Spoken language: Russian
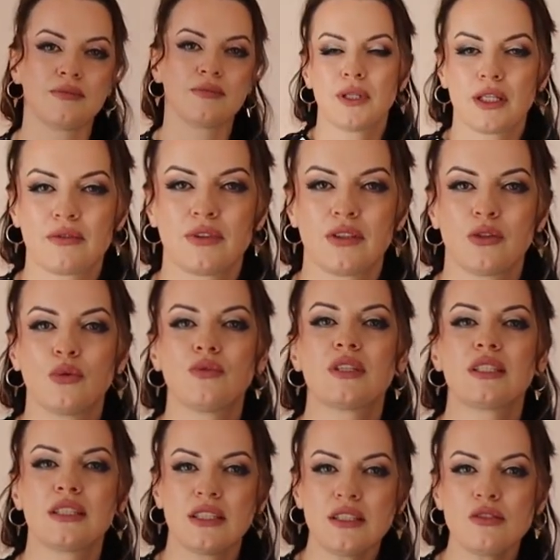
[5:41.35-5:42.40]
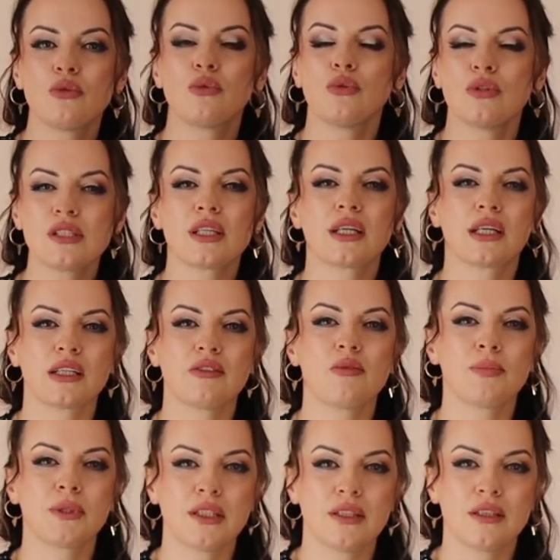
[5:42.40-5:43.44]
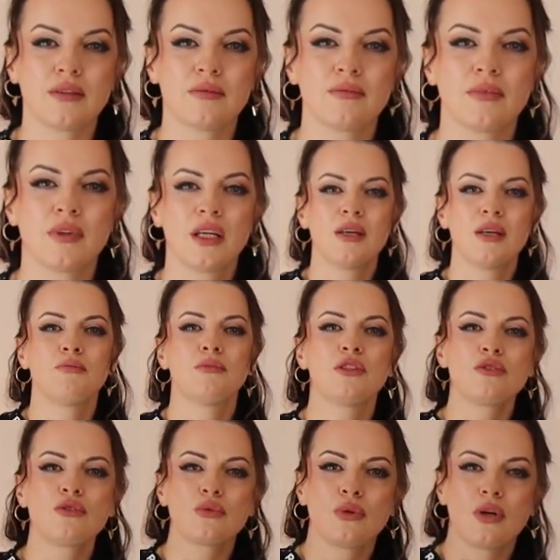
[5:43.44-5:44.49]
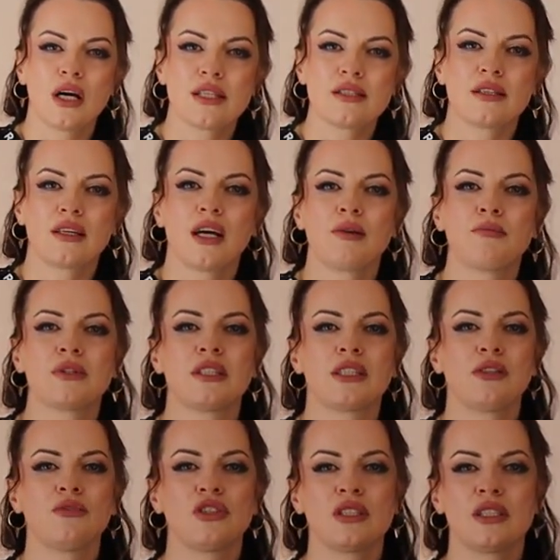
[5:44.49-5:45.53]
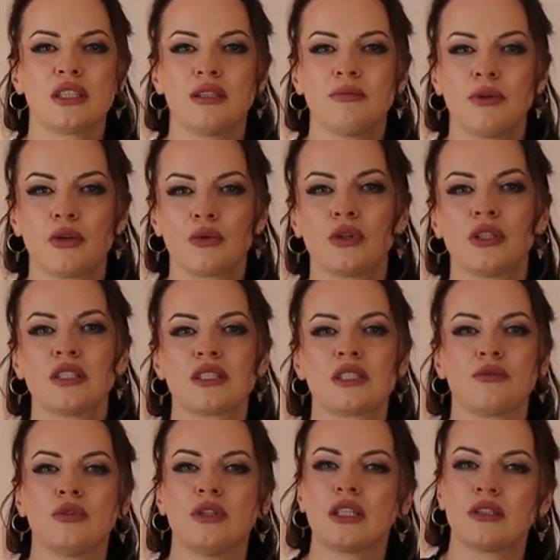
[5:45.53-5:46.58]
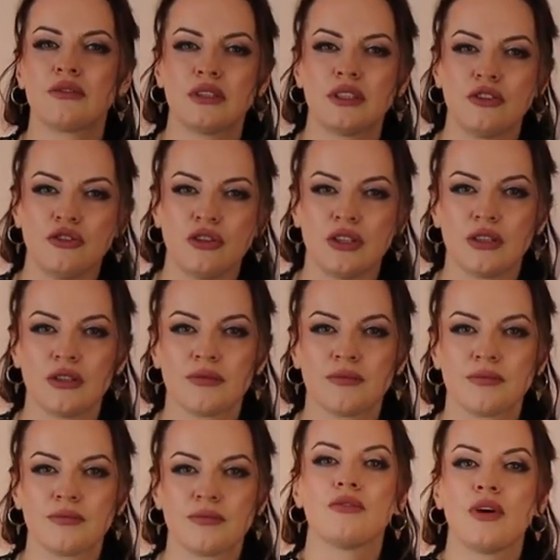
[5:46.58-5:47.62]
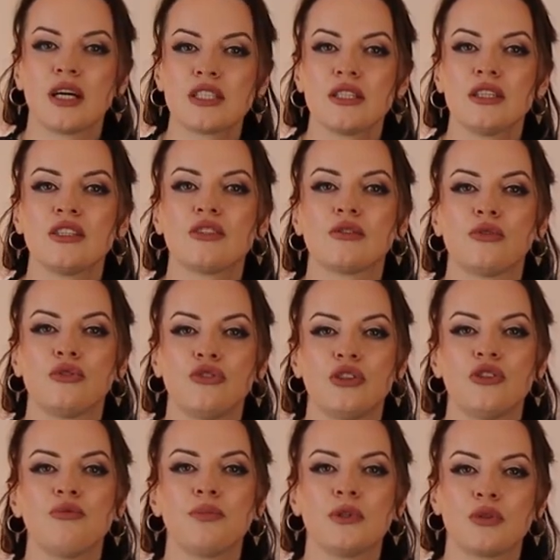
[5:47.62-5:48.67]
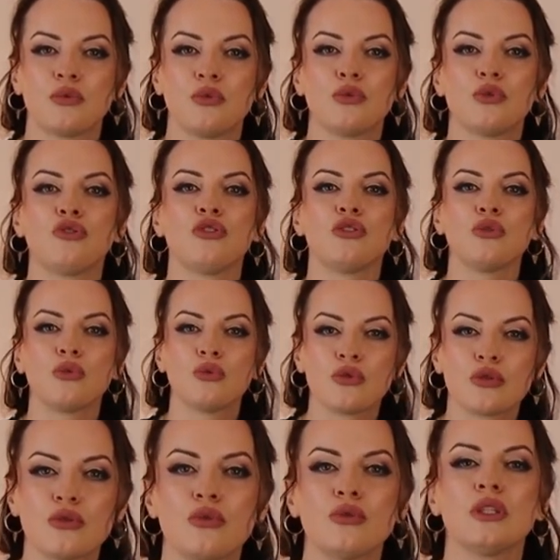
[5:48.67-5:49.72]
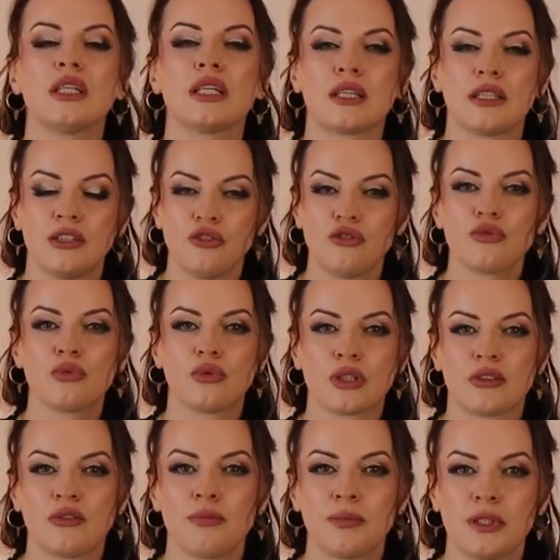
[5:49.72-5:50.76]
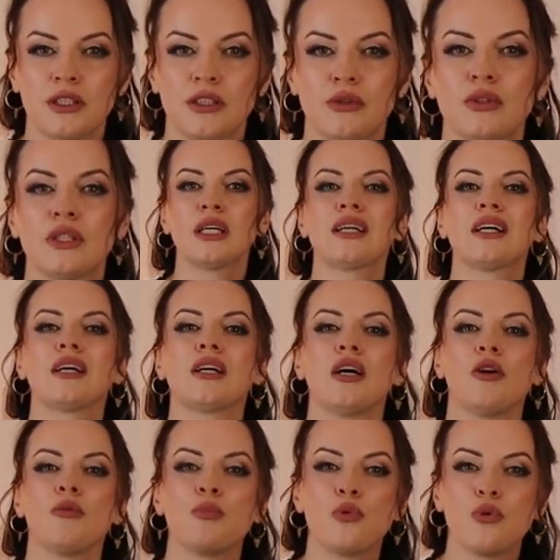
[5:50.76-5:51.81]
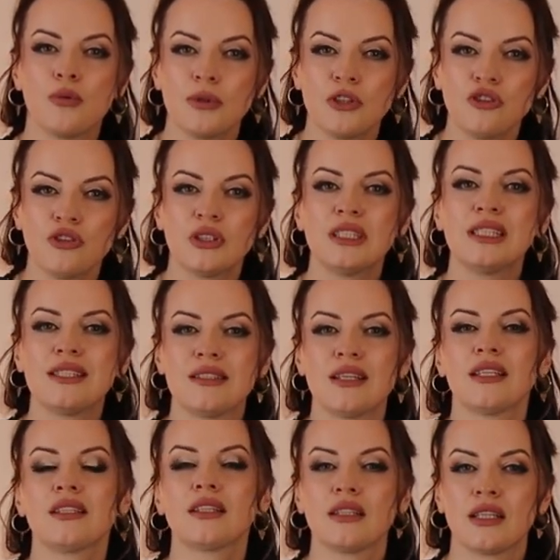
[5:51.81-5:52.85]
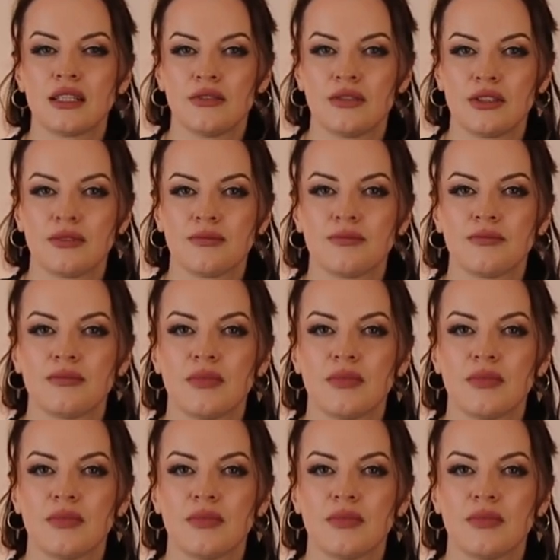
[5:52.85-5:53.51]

Первое. У вас есть острая кровопотеря, менструация, обострившийся геморрой, носовое кровотечение. Важно исключить в первую очередь острую и хроническую кровопотерю, так как помощь нельзя откладывать.